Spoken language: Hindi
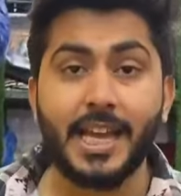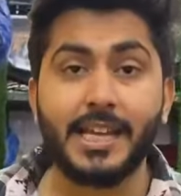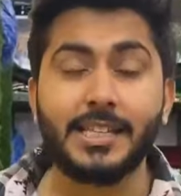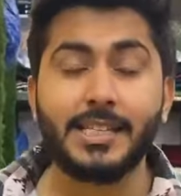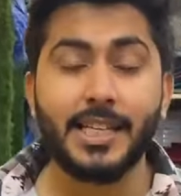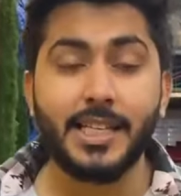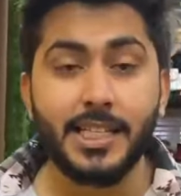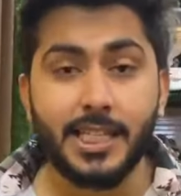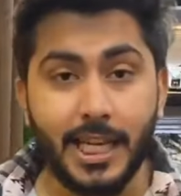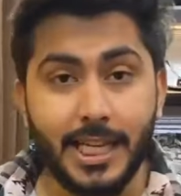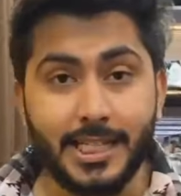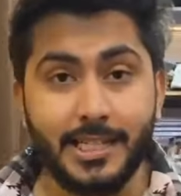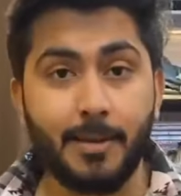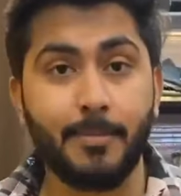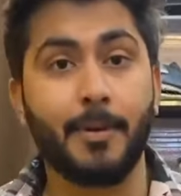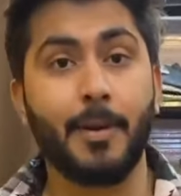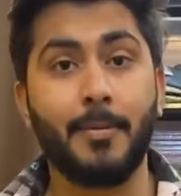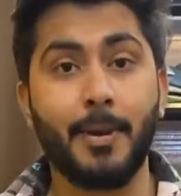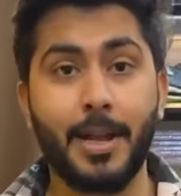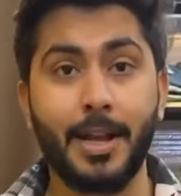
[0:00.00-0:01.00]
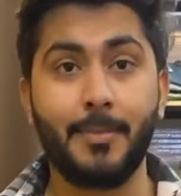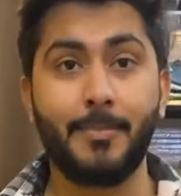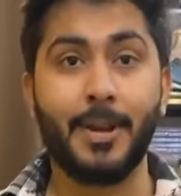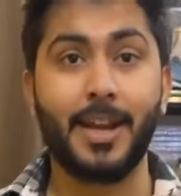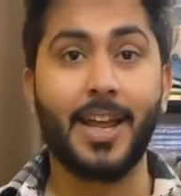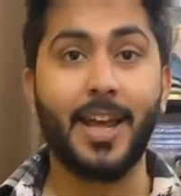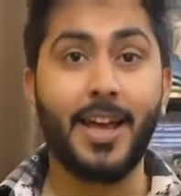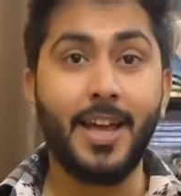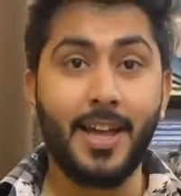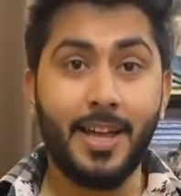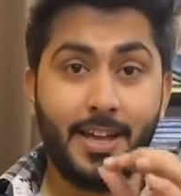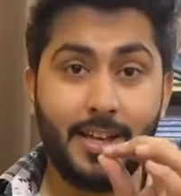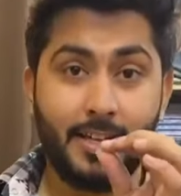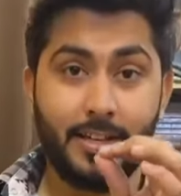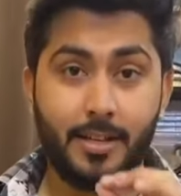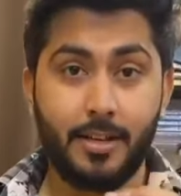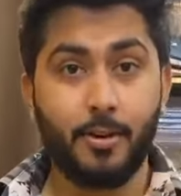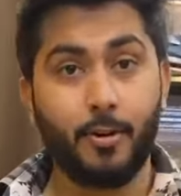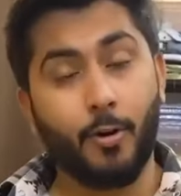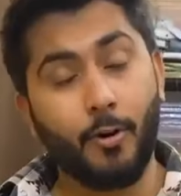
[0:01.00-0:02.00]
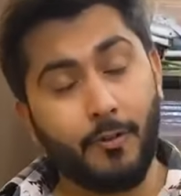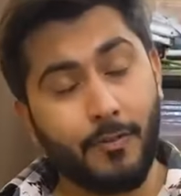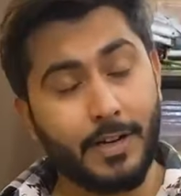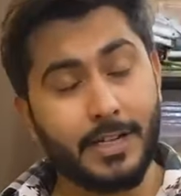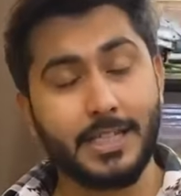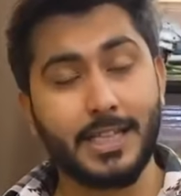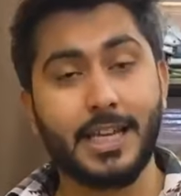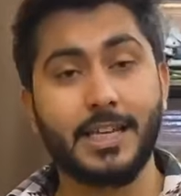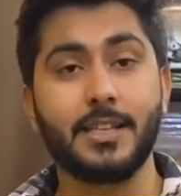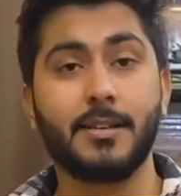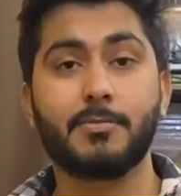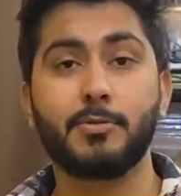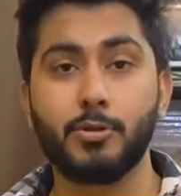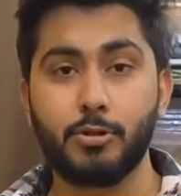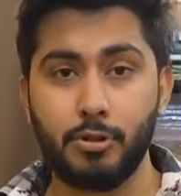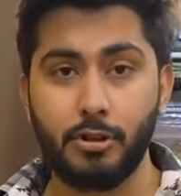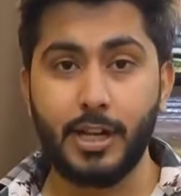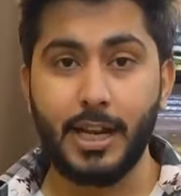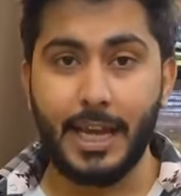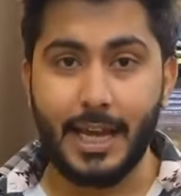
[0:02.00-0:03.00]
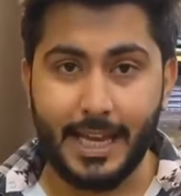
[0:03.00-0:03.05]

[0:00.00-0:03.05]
एक्सल साइज आपके भाई ने पहना ओवर साइज होगा ओवर साइज ना